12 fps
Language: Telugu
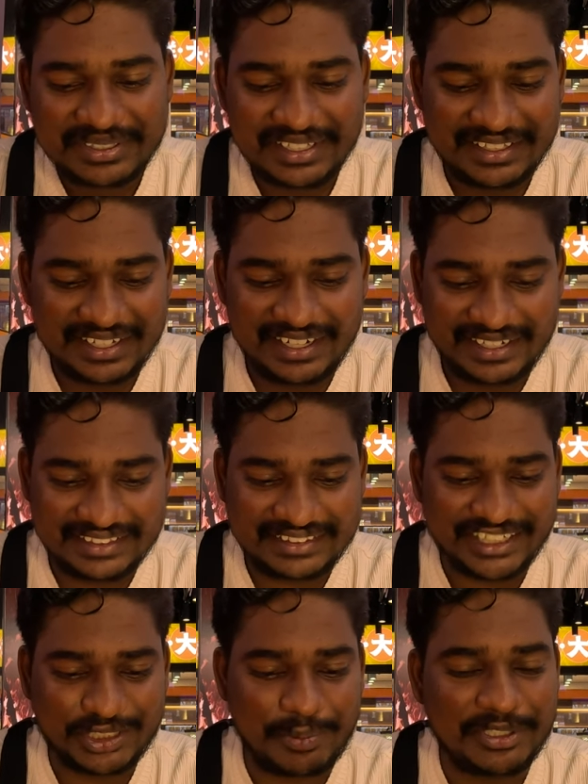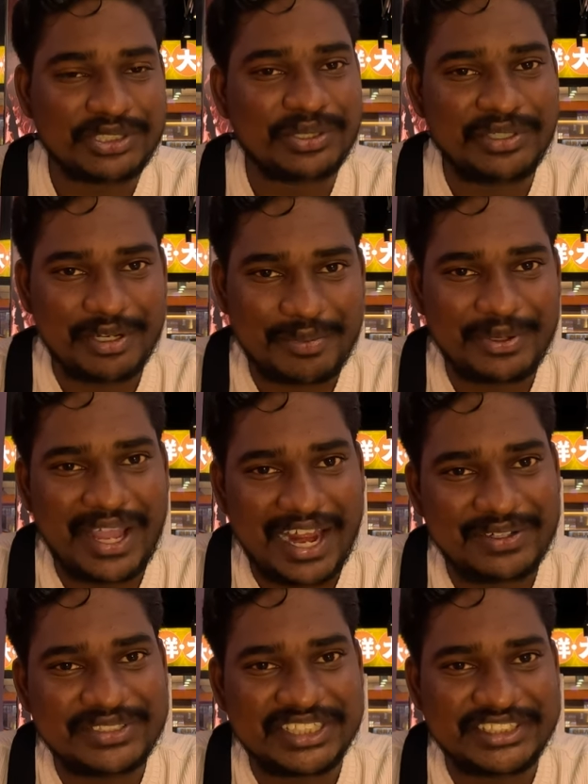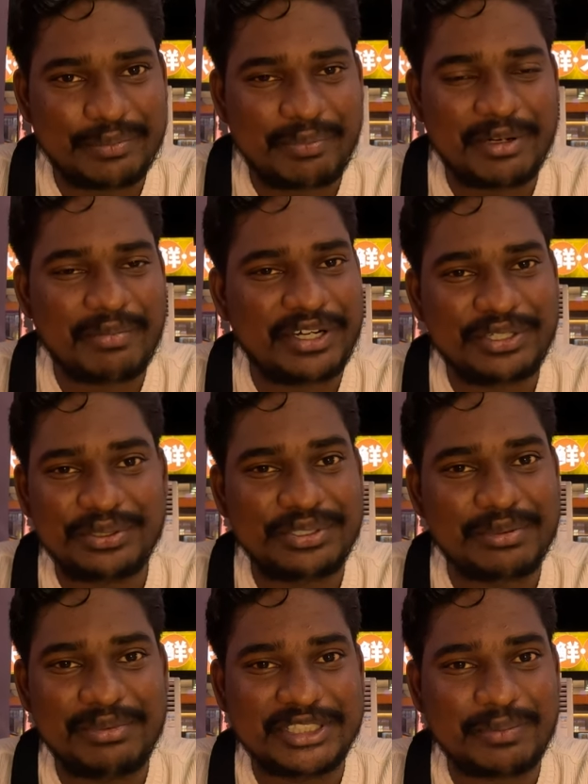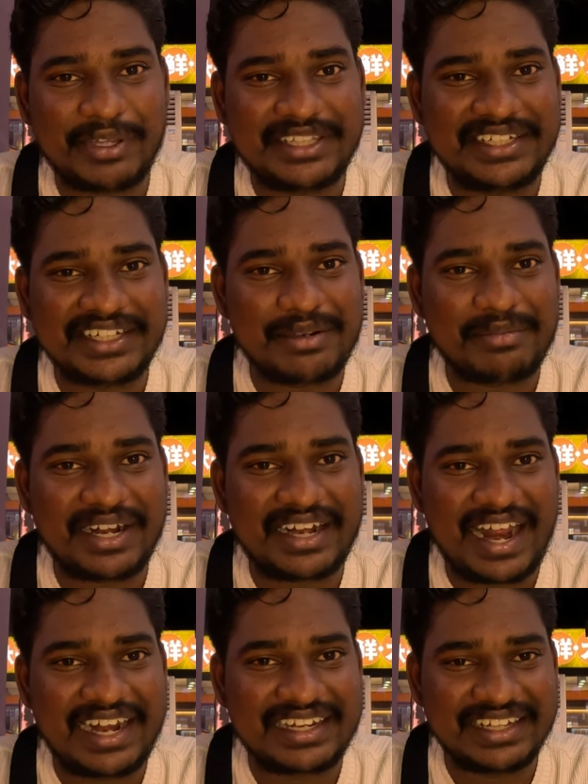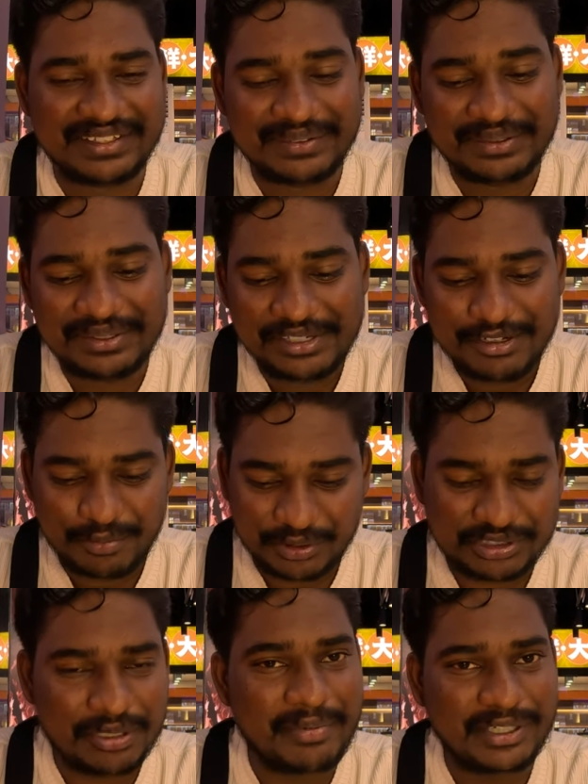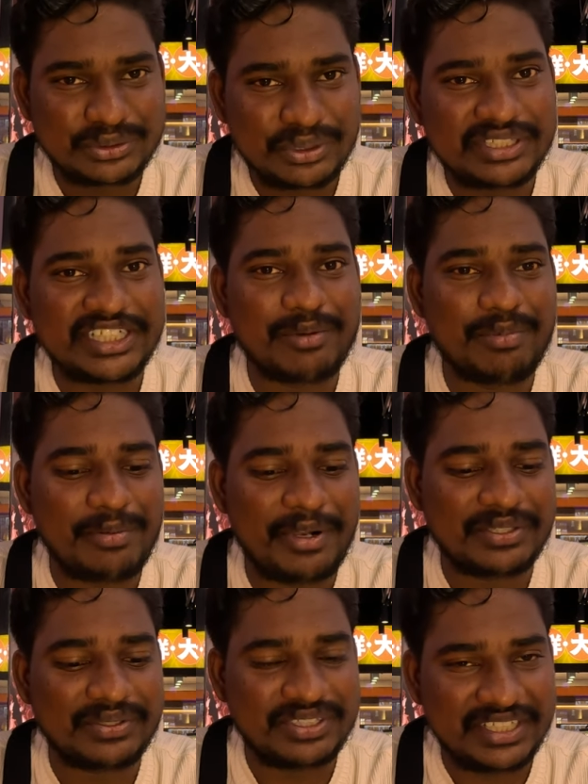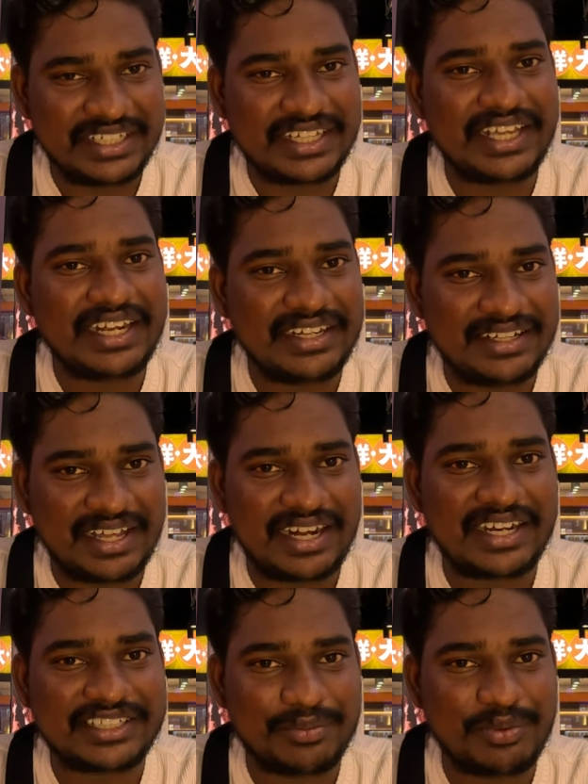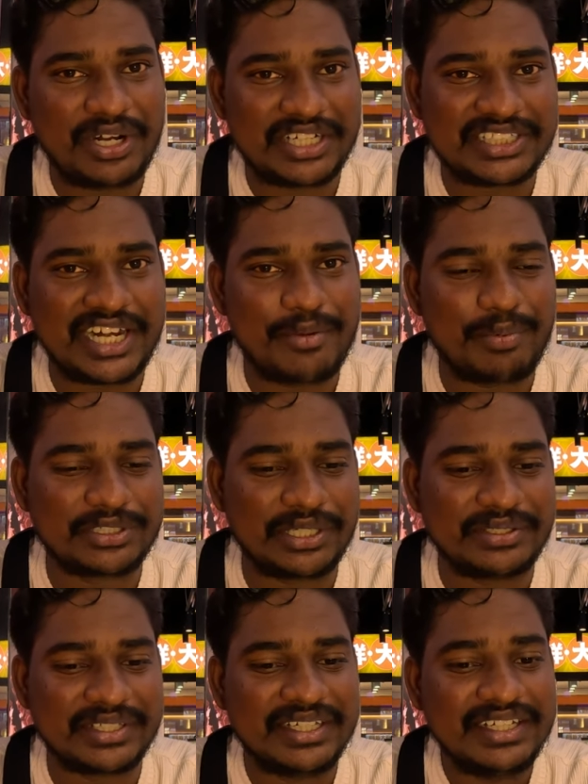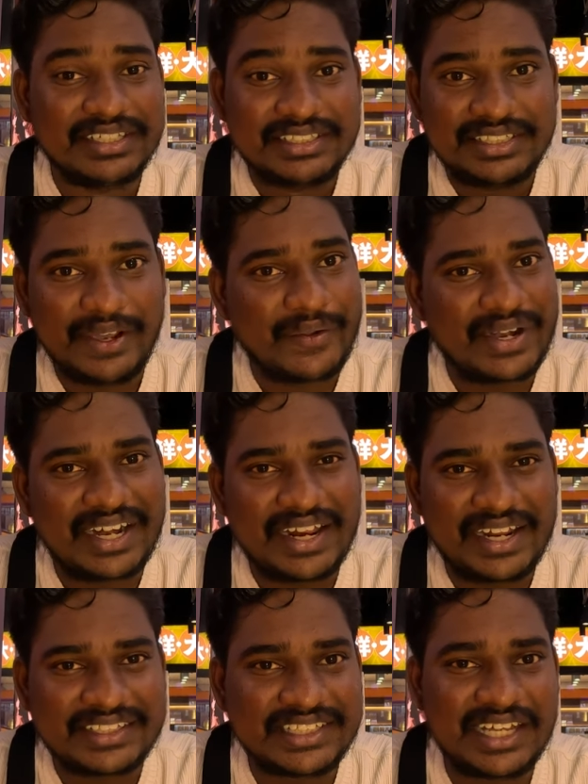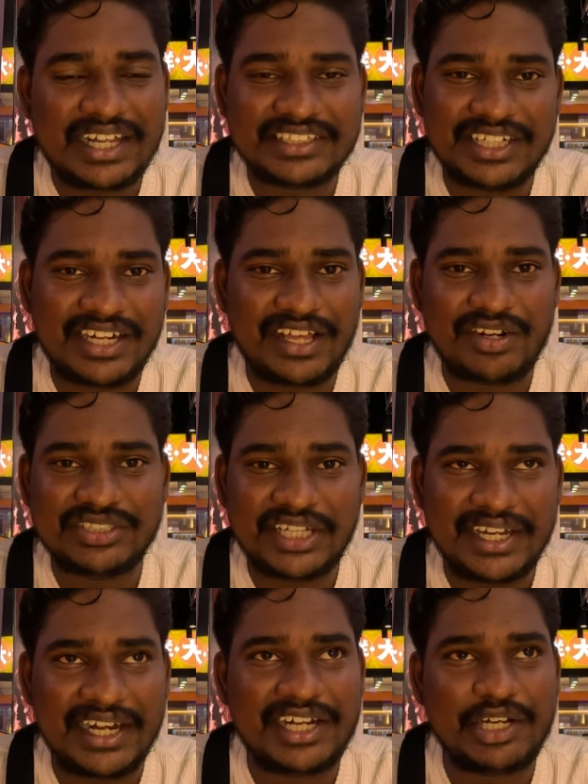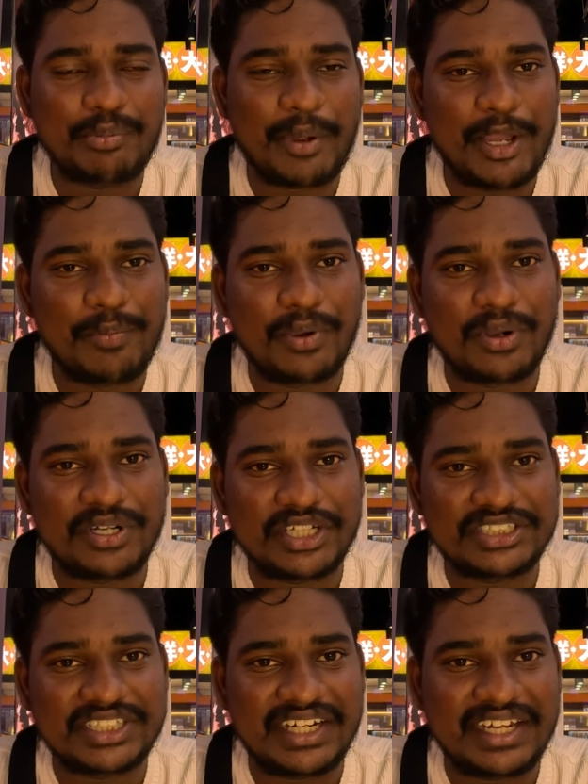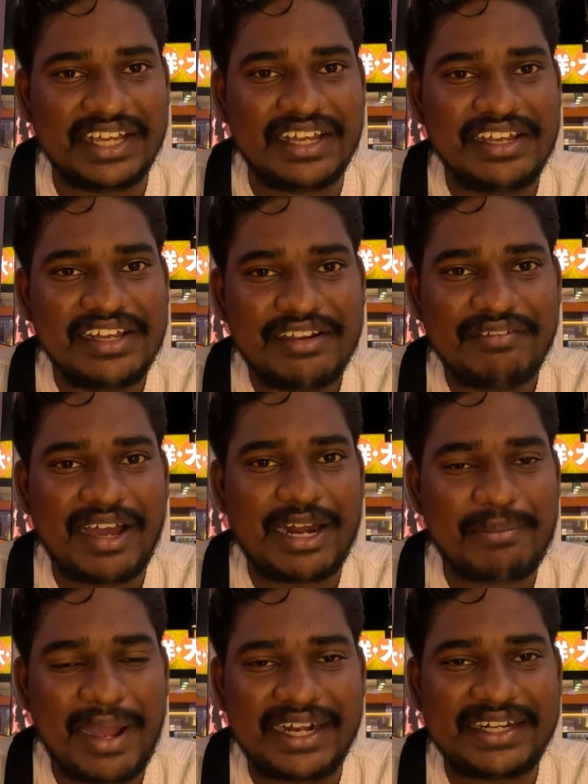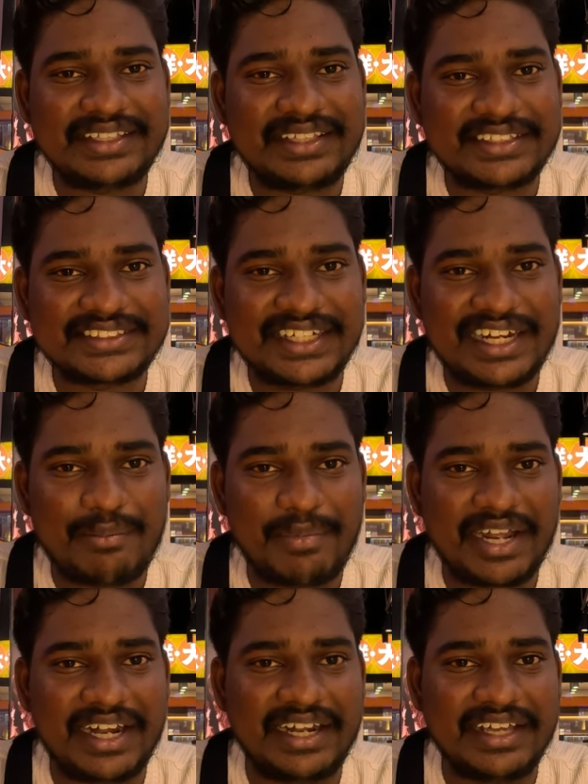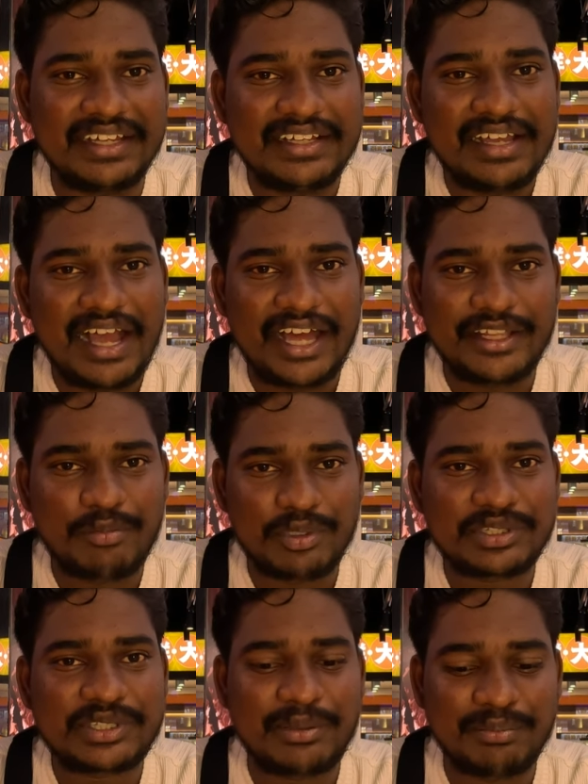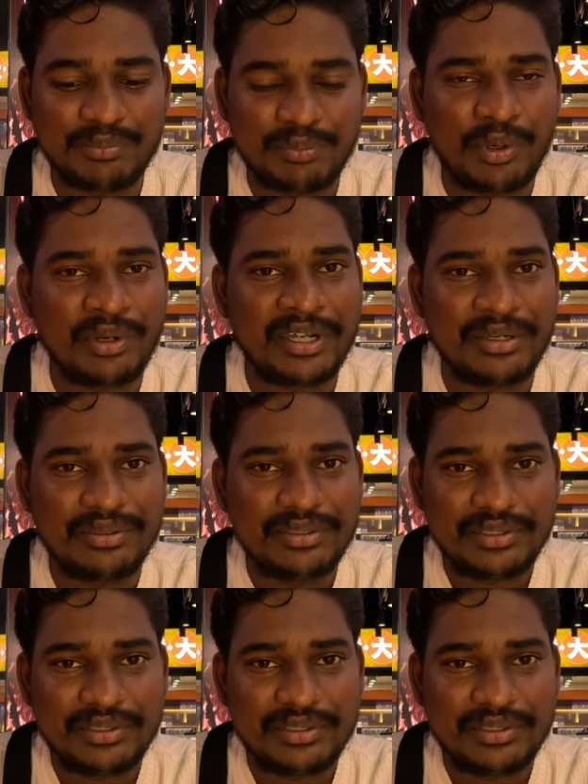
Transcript: ఎందుకంటే ఇంత ఎక్స్పెన్సివ్ ఉన్నప్పుడు వచ్చే చెప్పండి మనకి యూట్యూబ్ నుంచి పెద్ద ఇన్కమ్ కూడా రావట్లేదు మొత్తం మన సొంత డబ్బులు పెడుతున్నాం దీనికే రెండున్నర లక్ష మూడు లక్షలు అయిపోతుంది ఎవరైనా లక్ష లక్షన్నర చైనా ట్రిప్ అయిపోగొట్టచ్చు అంటే వాళ్ళ మాట అయితే అస్సలు నమ్మకండి అది మొత్తం బొంగు